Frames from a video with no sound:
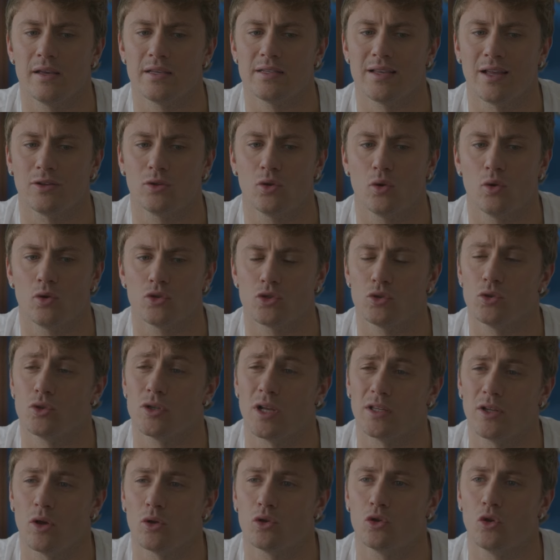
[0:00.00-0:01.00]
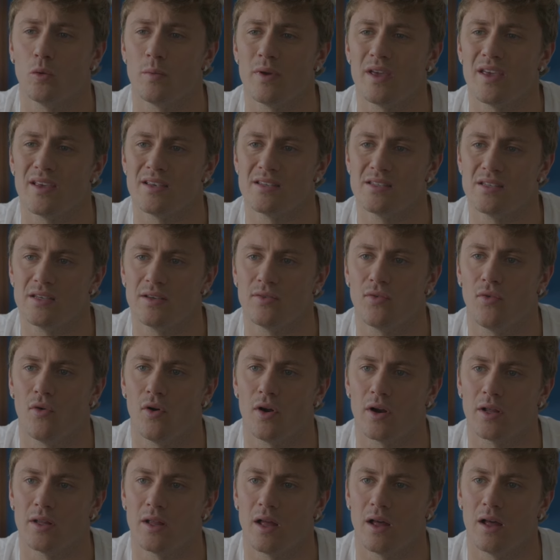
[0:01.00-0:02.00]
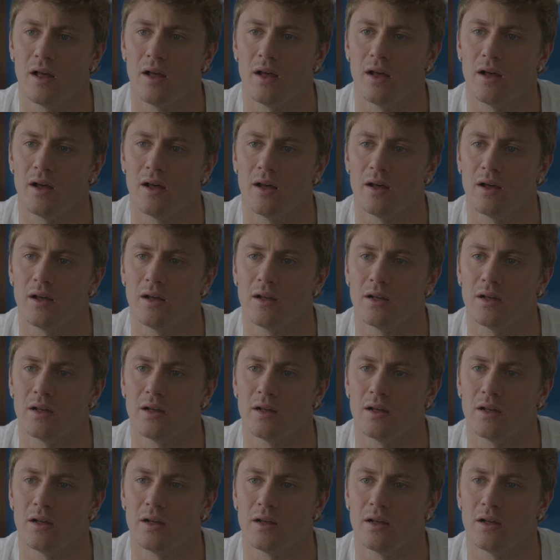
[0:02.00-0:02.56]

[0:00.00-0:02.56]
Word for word: Stato, sono stati 8 mesi fuori da,